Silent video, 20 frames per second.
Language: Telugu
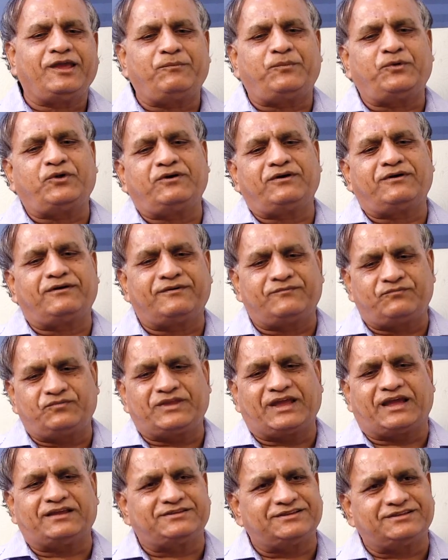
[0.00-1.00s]
ఇప్పుడు
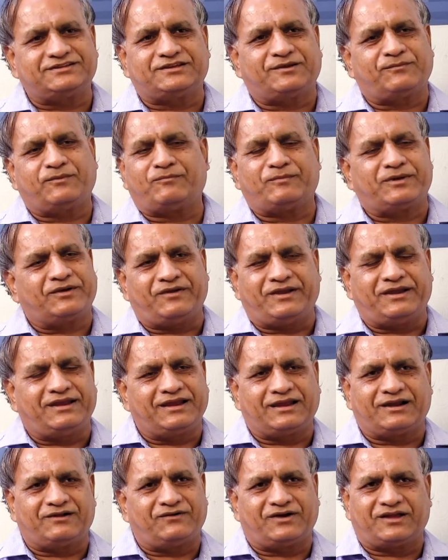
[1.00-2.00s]
శాసనసభ మనం
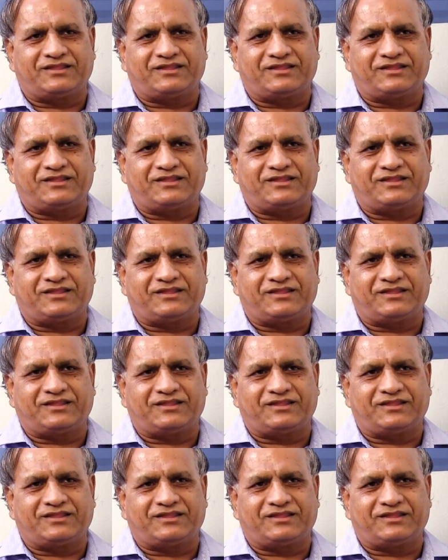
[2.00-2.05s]
ఎన్నికల